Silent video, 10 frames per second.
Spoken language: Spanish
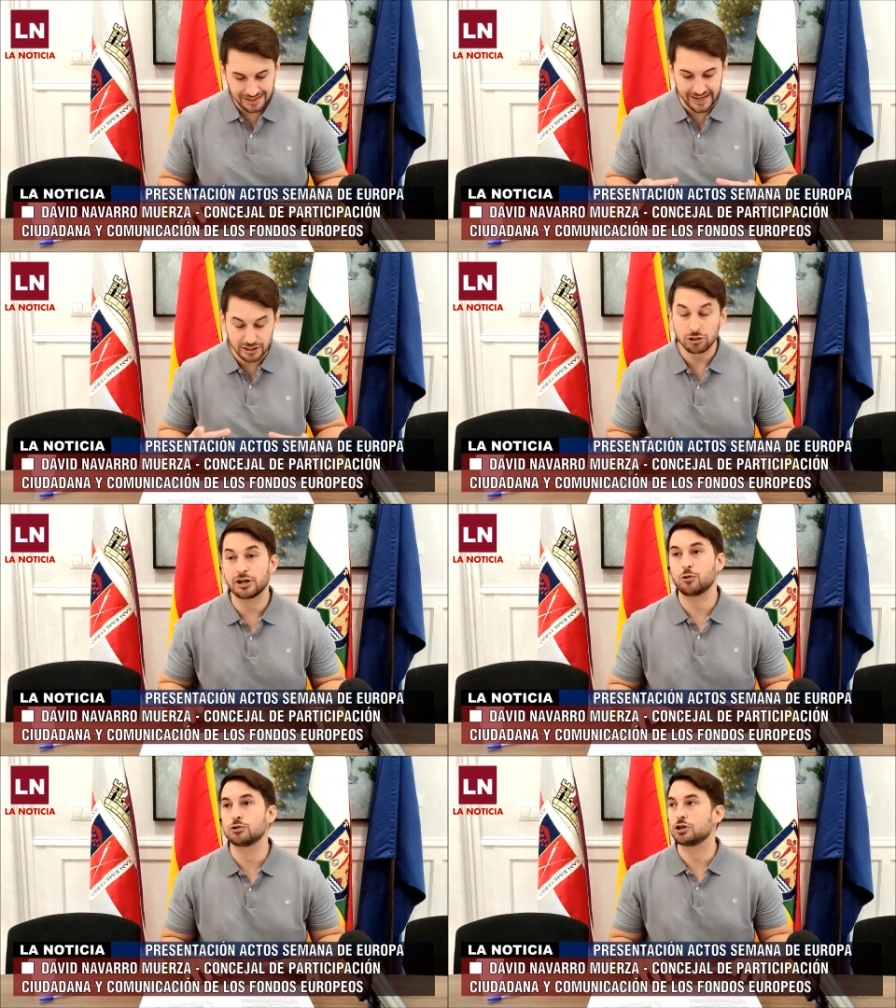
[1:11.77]
que estos
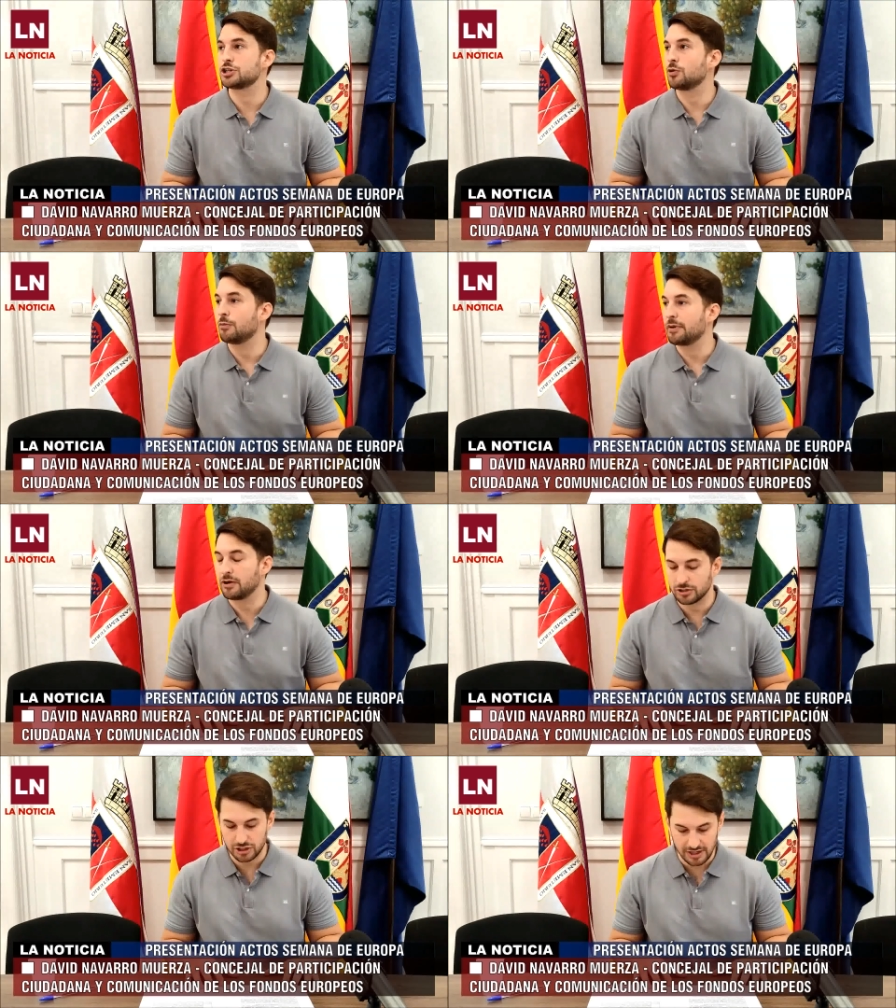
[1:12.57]
recursos
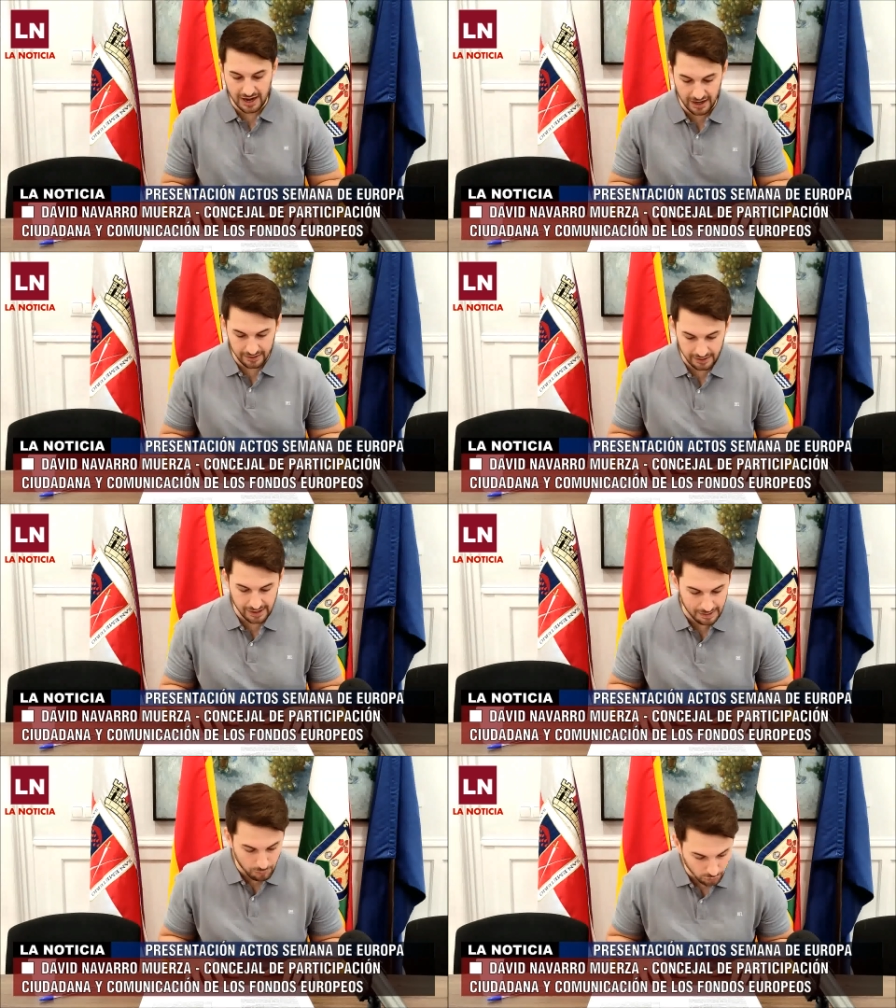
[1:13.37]
europeos han
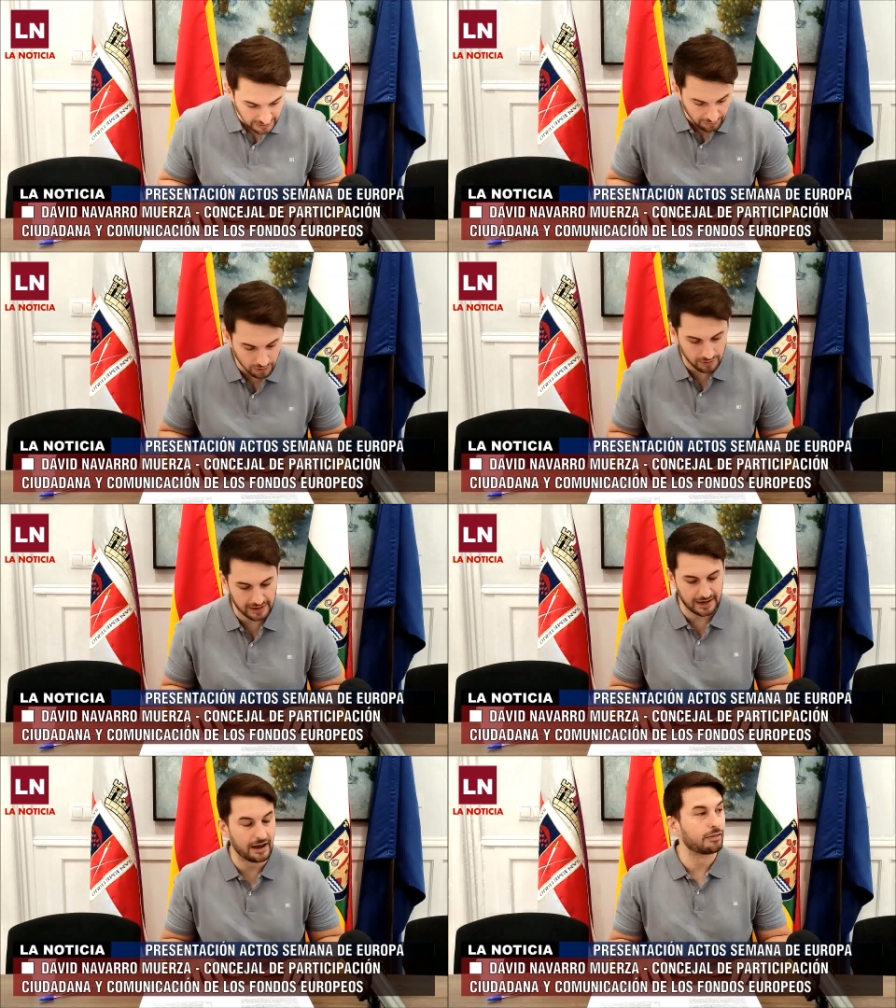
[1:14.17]
reportado
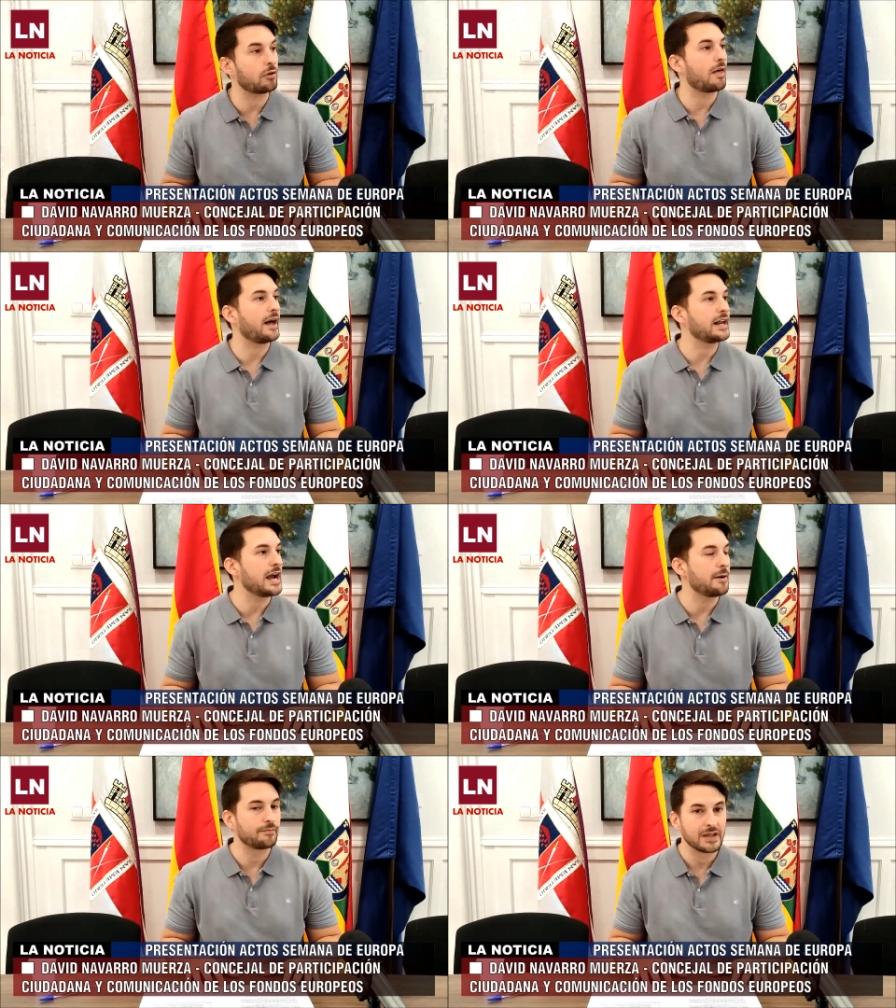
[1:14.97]
a la
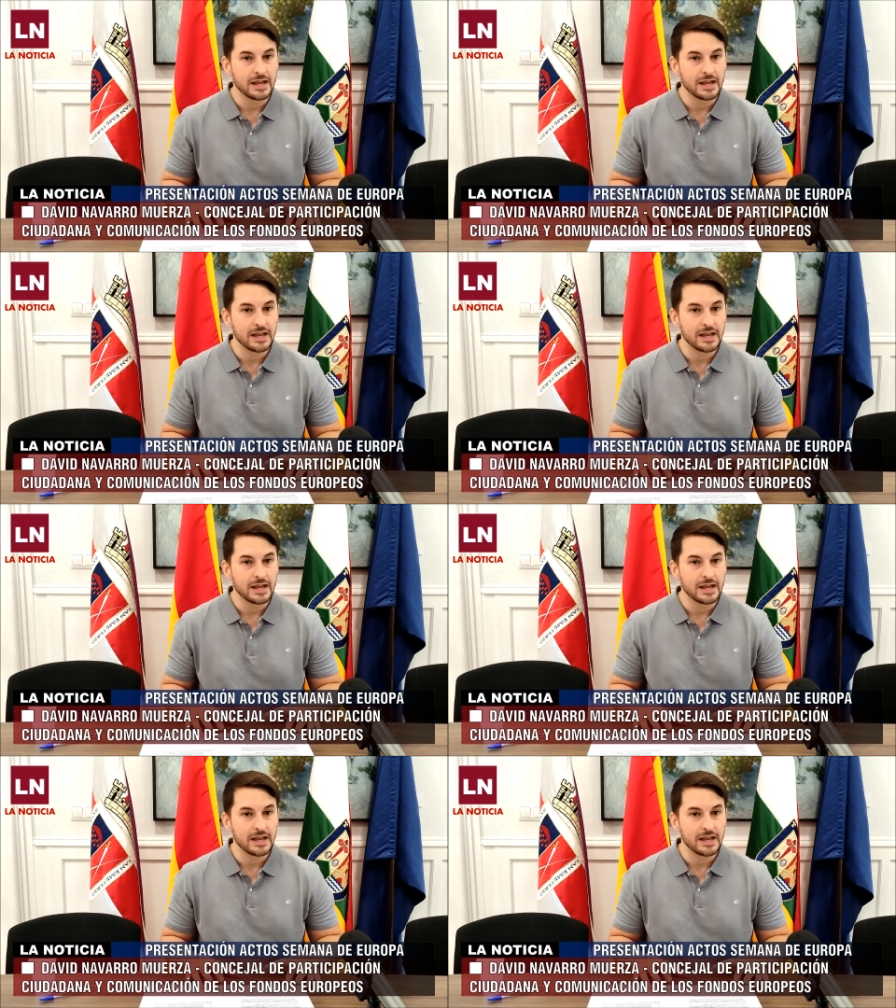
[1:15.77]
ciudadanía,